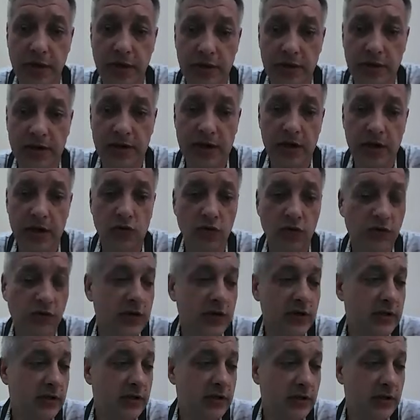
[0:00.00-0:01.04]
Далее у
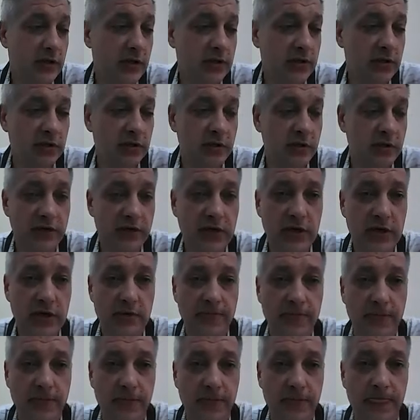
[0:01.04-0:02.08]
вас есть
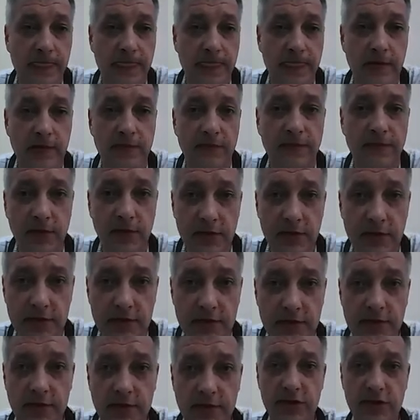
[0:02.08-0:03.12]
два выхода,
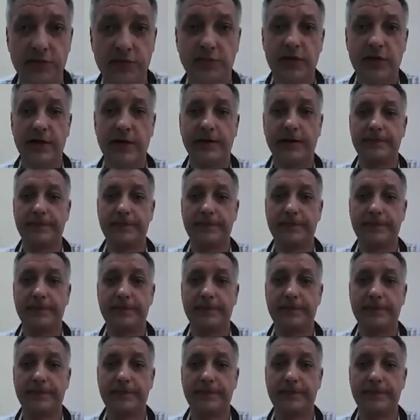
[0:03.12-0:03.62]
скажем так.